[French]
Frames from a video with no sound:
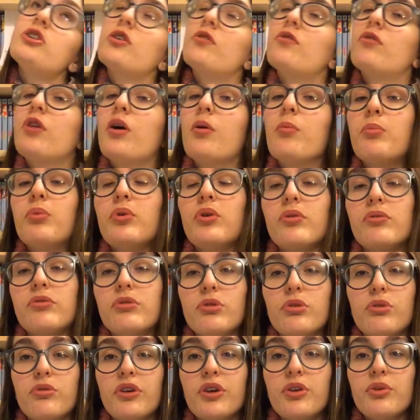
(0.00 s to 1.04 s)
j'avais un peu envie
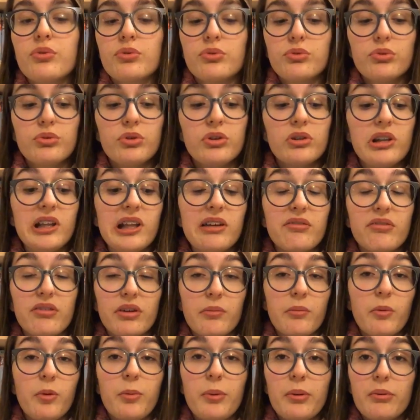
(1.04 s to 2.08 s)
de le faire, surtout qu'il y a
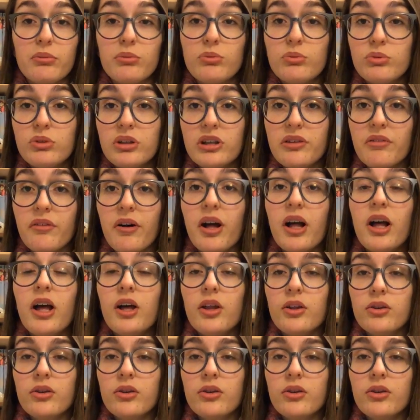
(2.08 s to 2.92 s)
vraiment pas beaucoup de livres.